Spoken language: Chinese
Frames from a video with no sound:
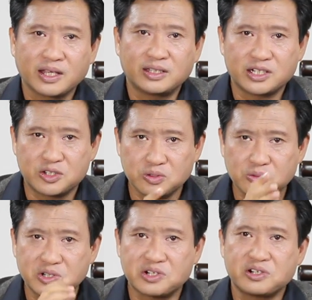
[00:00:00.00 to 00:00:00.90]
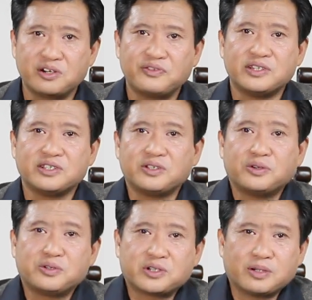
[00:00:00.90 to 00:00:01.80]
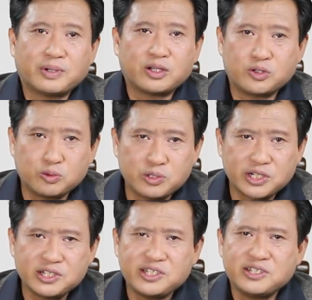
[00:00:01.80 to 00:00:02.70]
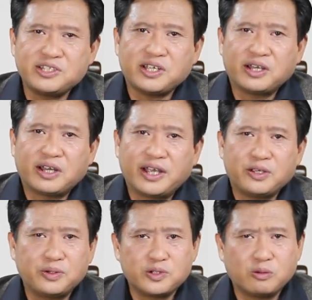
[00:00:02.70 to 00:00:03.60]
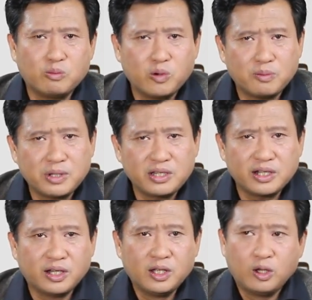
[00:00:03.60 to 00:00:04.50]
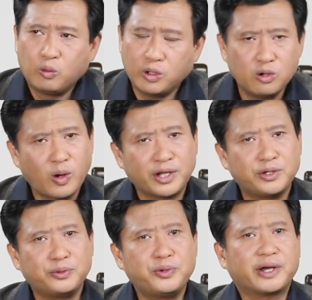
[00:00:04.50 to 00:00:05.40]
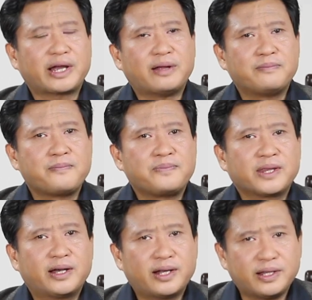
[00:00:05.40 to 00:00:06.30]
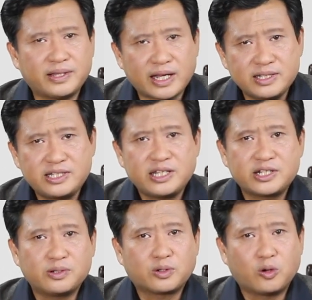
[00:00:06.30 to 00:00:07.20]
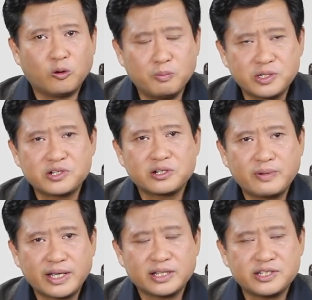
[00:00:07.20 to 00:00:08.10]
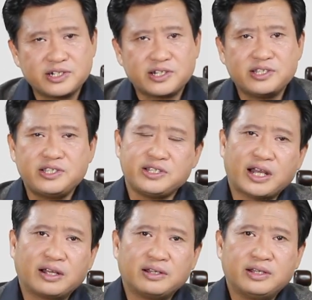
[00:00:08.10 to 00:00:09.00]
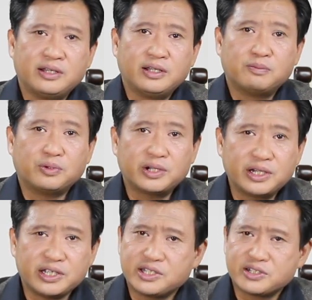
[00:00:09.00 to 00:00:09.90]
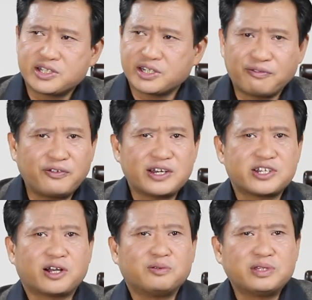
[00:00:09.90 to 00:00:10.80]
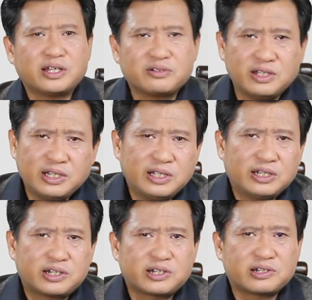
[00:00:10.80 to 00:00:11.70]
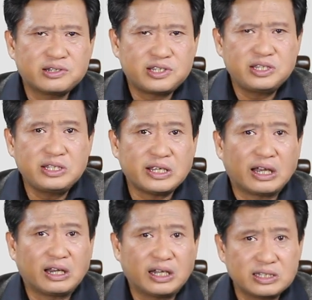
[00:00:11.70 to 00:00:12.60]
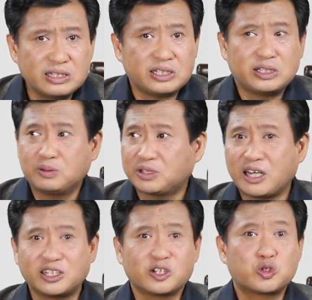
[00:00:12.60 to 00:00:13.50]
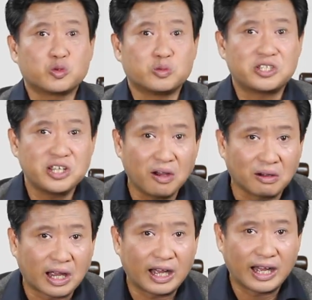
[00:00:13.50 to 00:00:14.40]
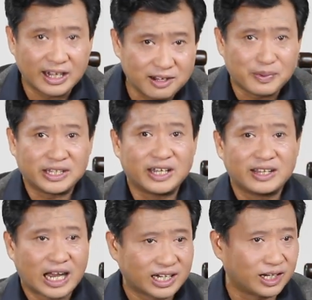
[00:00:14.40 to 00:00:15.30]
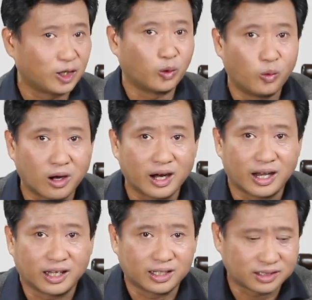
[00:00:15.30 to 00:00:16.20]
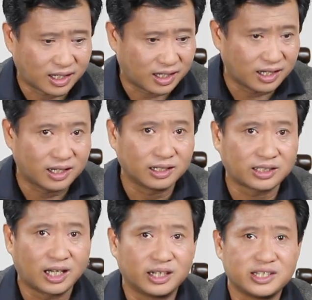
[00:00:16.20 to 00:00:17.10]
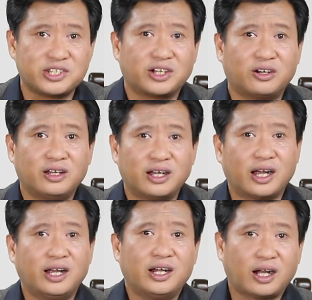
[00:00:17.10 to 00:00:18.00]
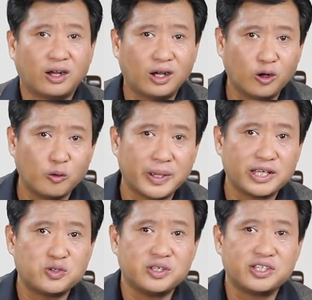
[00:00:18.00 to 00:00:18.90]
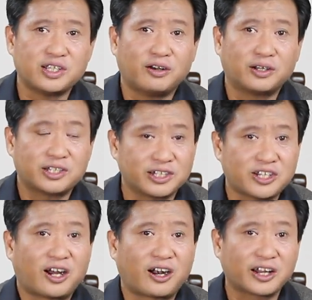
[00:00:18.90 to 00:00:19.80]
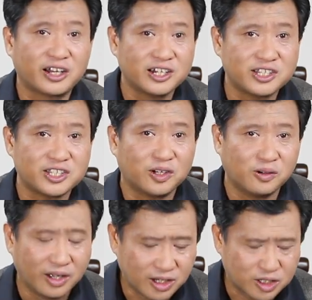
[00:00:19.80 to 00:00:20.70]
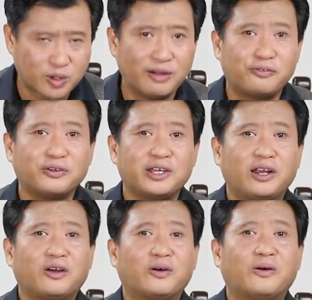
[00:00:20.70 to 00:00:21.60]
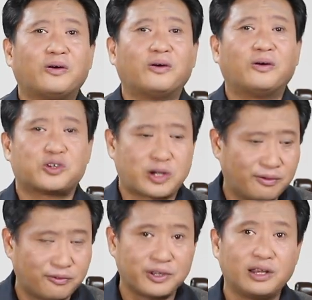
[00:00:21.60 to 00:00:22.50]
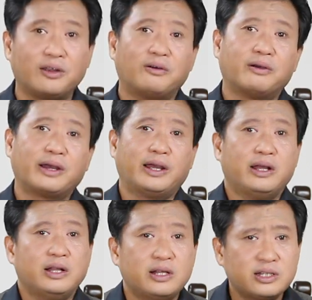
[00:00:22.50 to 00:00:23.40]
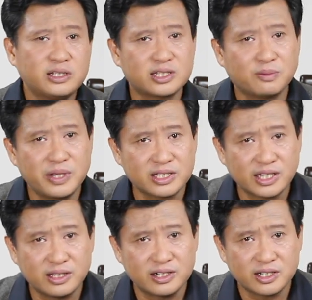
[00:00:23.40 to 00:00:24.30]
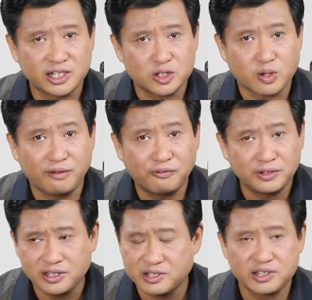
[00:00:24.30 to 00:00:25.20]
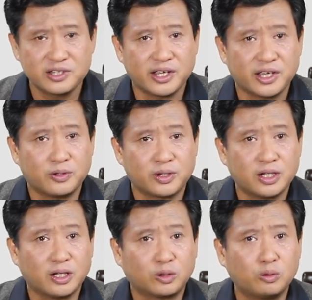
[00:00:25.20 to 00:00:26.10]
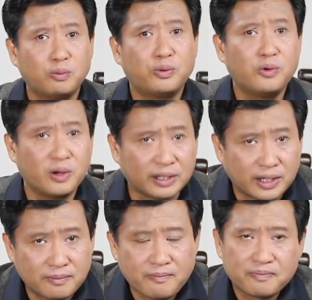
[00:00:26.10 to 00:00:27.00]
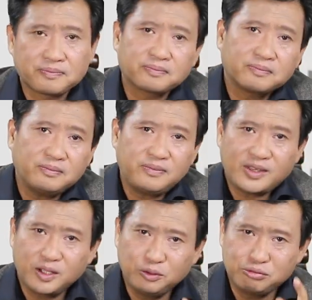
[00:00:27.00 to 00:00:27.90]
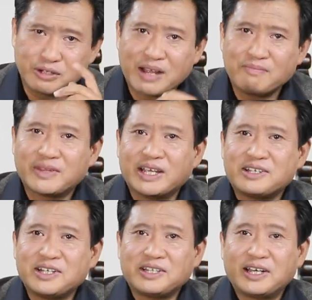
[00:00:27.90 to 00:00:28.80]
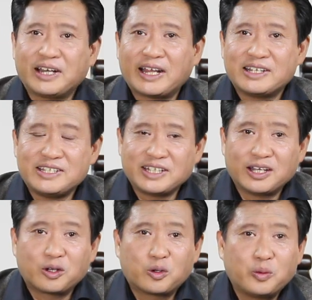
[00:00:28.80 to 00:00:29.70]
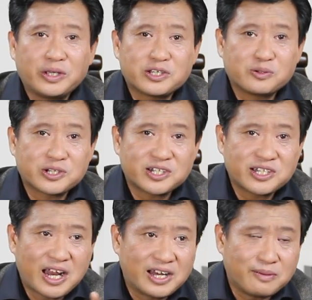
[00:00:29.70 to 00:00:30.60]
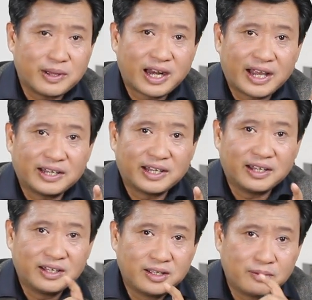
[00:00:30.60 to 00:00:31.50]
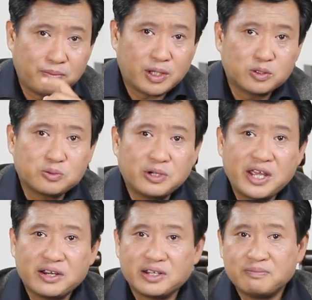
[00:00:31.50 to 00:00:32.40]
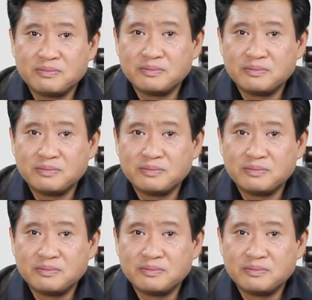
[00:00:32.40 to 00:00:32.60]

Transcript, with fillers: 但是中国知识分子有一种什么儒生情结，哎，有一种莫名的文化优越感，很难接受孔孟之外的精神信仰。伯格里这正犯愁的说：“是十七年了，自己都当上主教了，还是每天拿着个锣啊，嘡嘡一敲啊，然后后面一群小这小孩跟着起哄，传福音喽，传福音喽。哎，那怎么样才能让这个传福音的事业有个突破呢？”突然，嘿，这天来了几个贵州山里面来的苗族猎人。